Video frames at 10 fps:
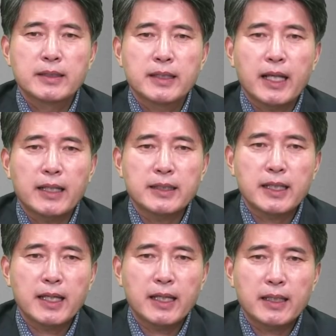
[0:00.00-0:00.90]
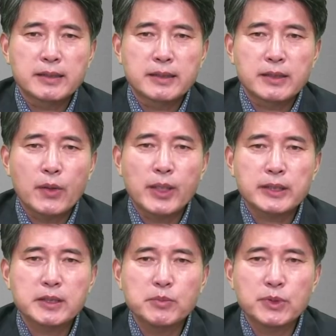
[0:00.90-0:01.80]
네, 이게
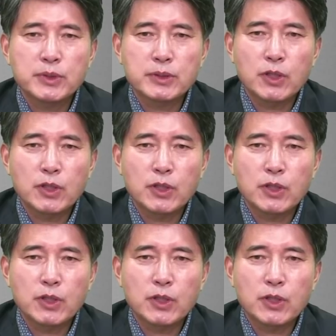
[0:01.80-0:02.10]
경향신문